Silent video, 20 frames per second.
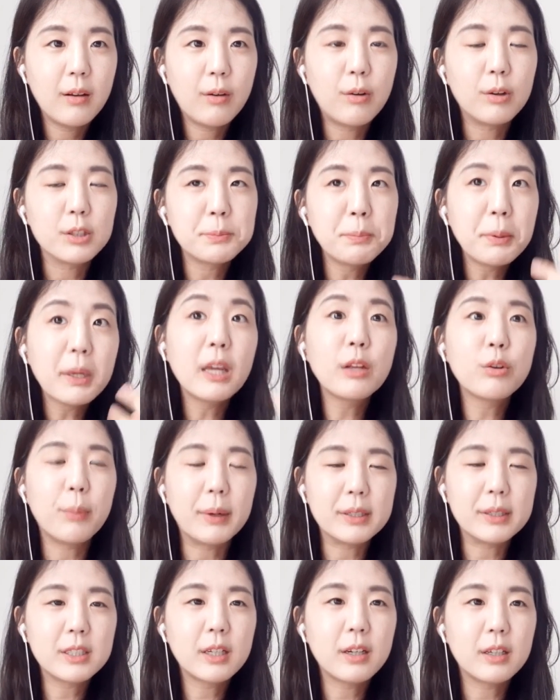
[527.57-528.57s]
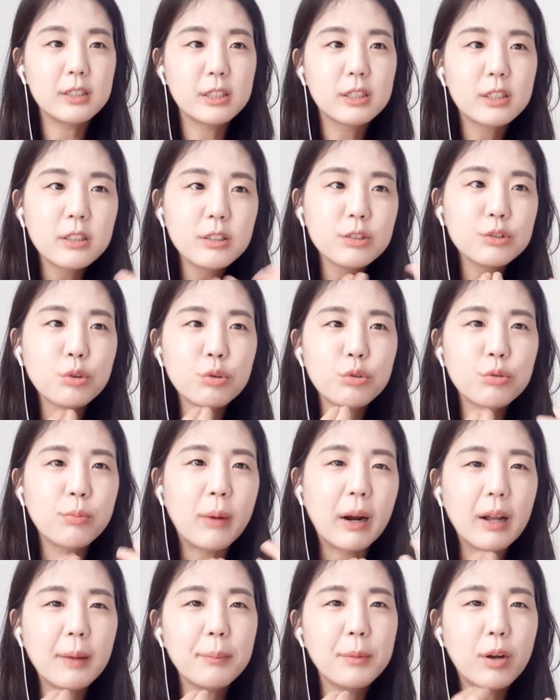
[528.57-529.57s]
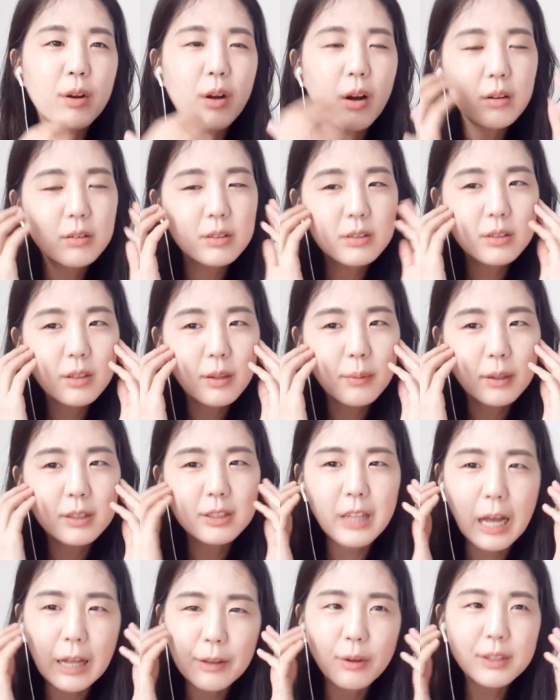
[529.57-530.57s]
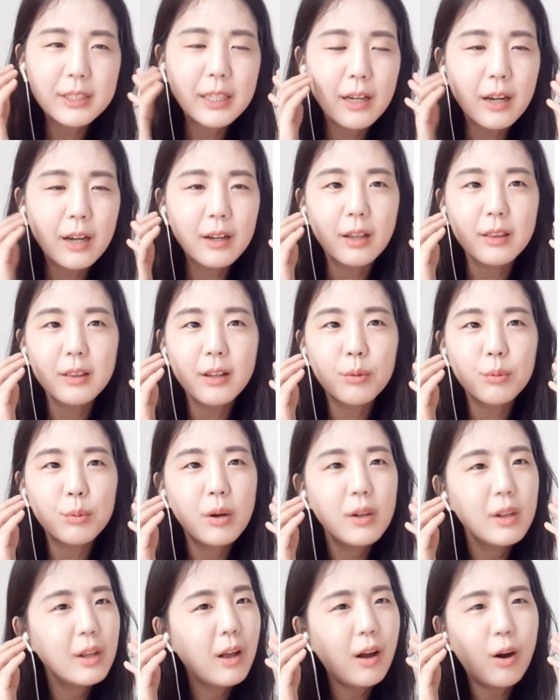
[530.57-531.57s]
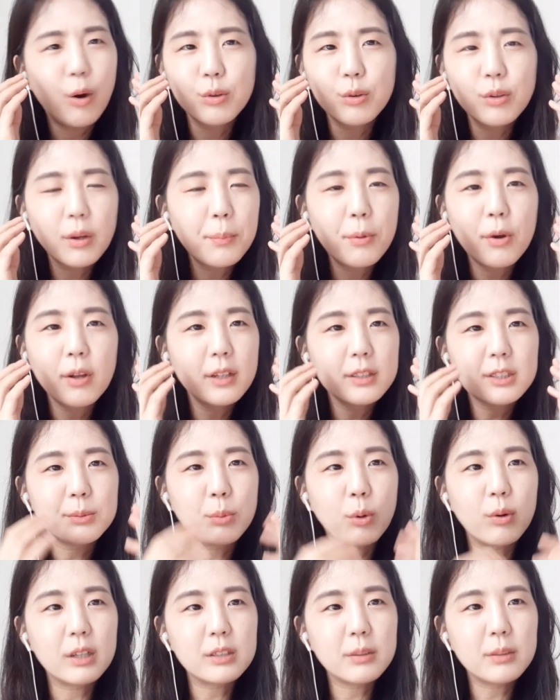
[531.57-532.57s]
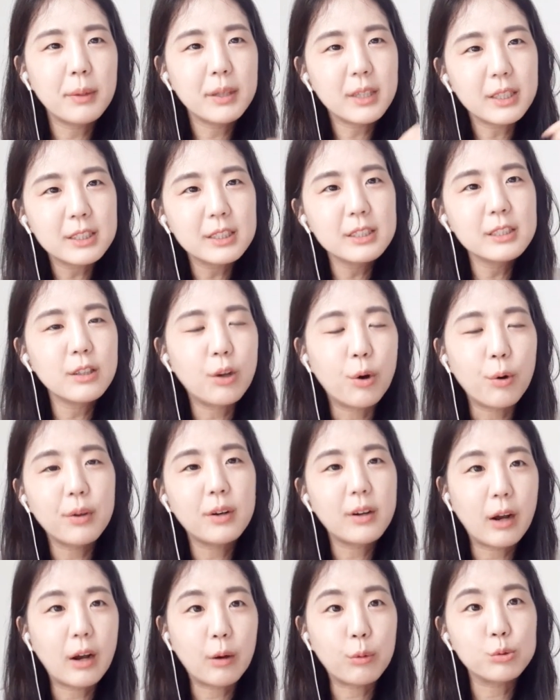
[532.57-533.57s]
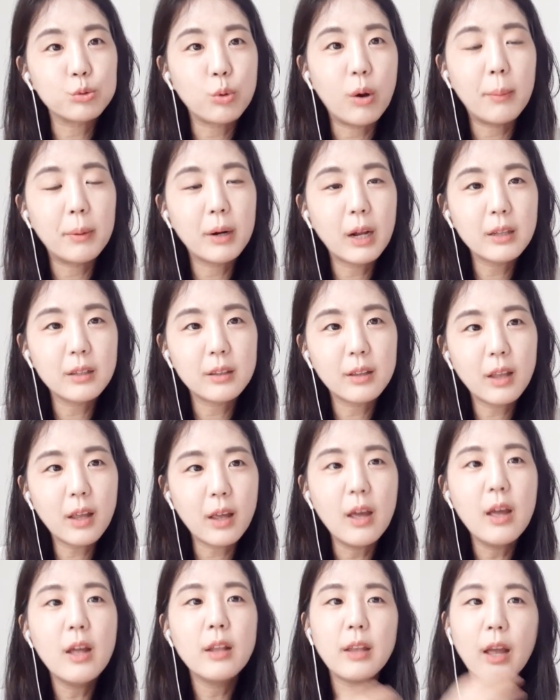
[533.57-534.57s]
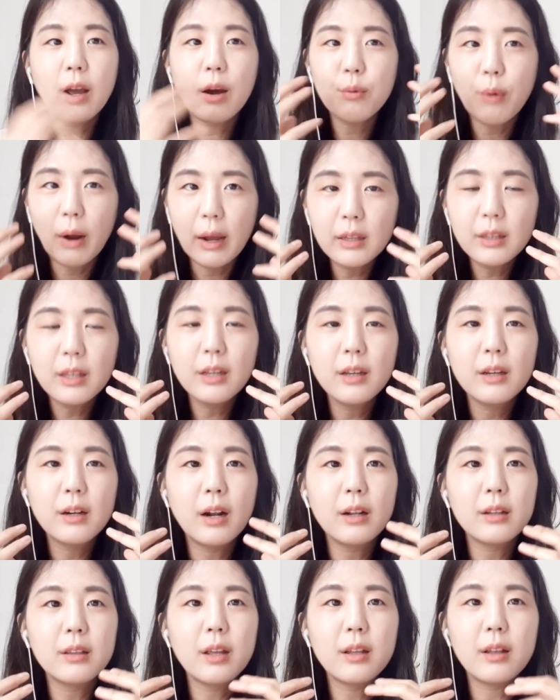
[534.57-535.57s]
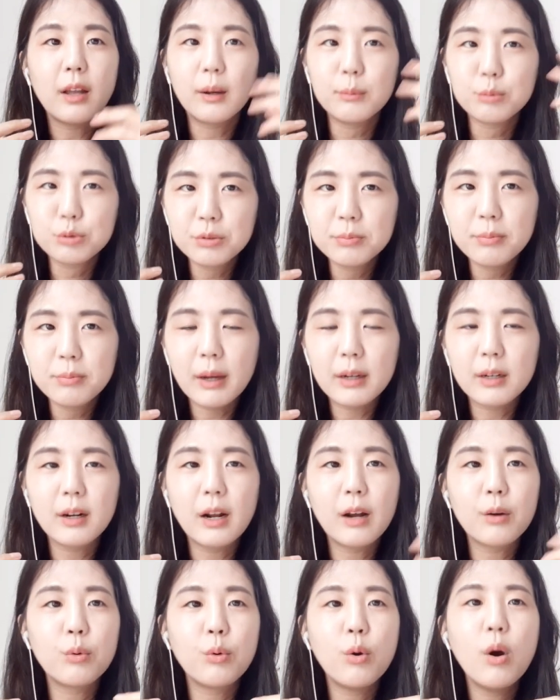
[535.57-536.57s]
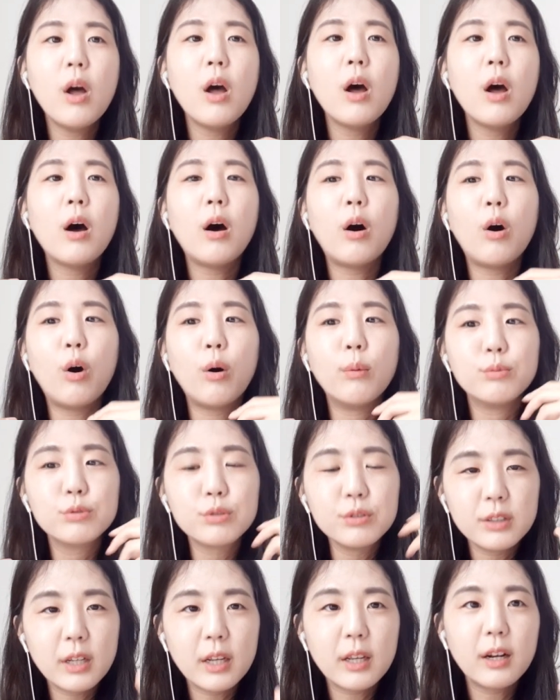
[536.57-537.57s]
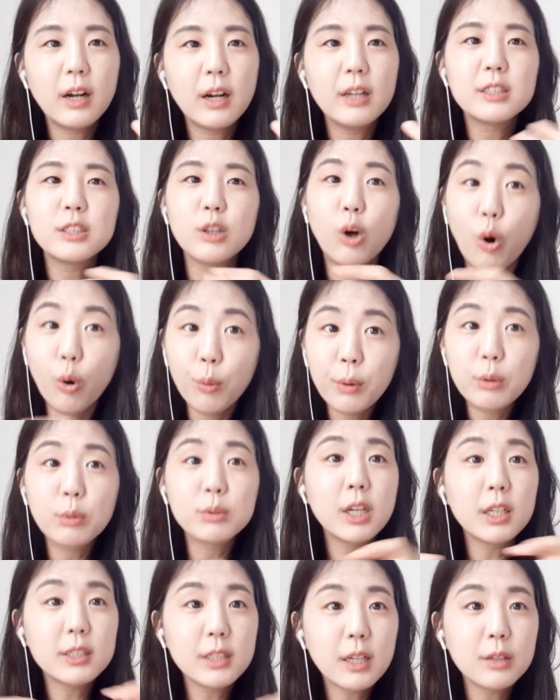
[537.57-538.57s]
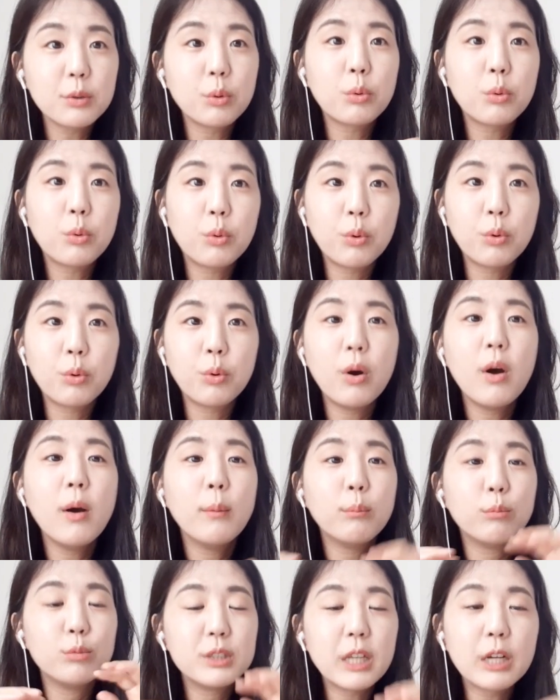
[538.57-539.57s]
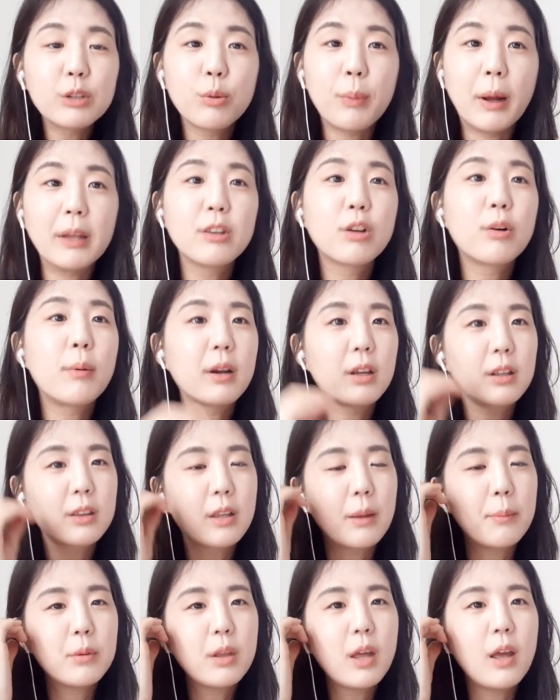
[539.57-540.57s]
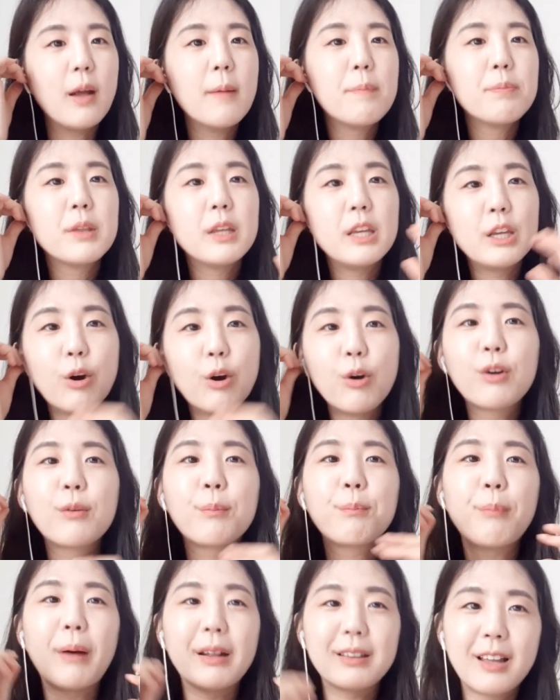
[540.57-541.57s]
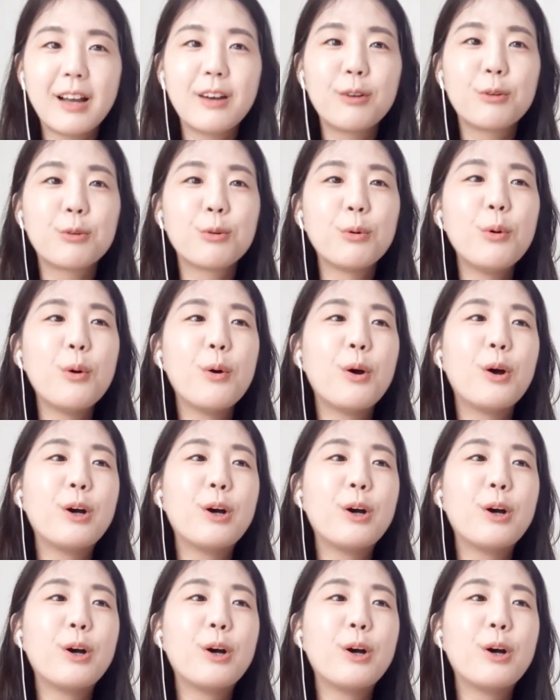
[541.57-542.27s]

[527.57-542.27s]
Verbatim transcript: 어, 스피킹도 마찬가지. 즉흥적으로 말하면, 아, 그때 막 그 단어가 생각이 안 나고, 아, 어떻게 표현할지 몰라서 맨날 쓰는 어휘를 갖고 조합을 하는데, 내가 라이팅을 할 때 내가 무슨 말을 하고, 어, 무슨 얘기를 할지 어휘도 찾아놓고, 문장도 만들어 왔기 때문에, 이걸 바탕으로